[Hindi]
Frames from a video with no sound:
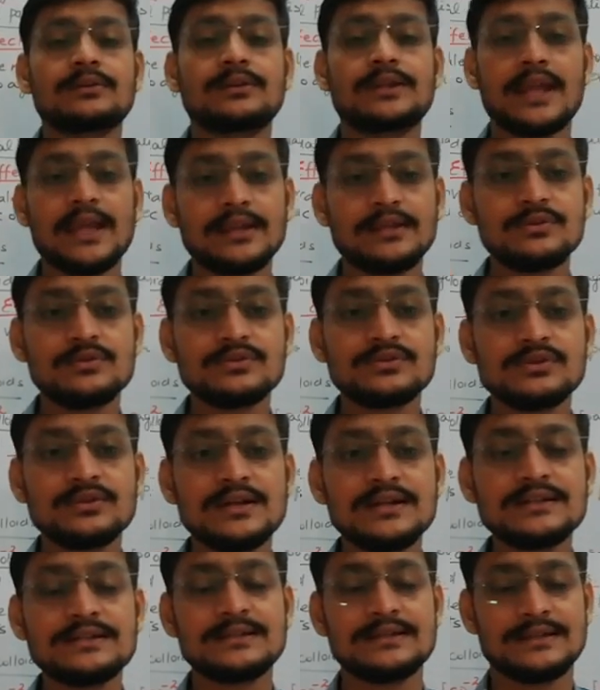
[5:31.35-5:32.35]
थैंक यू
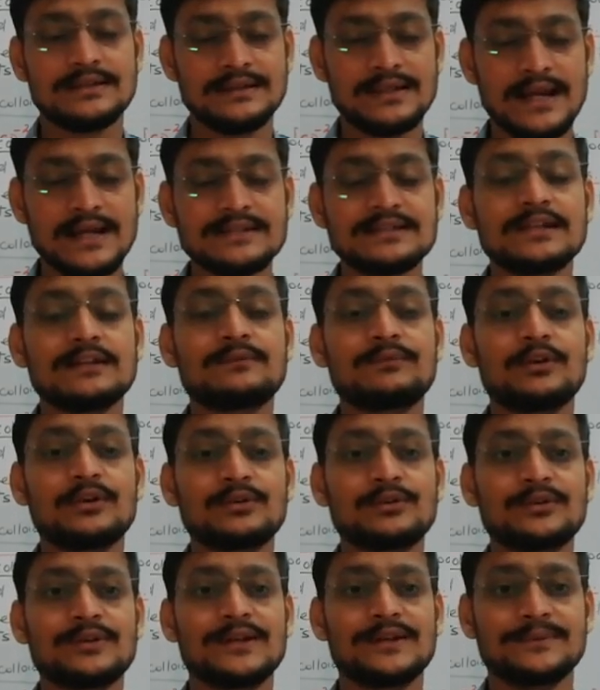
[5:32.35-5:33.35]
स्टूडेंट्स दैट्स इट फॉर
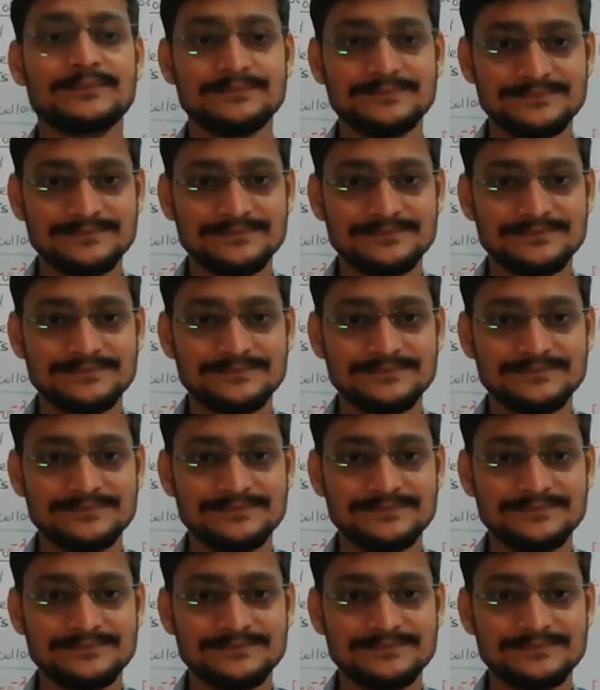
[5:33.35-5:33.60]
टुडे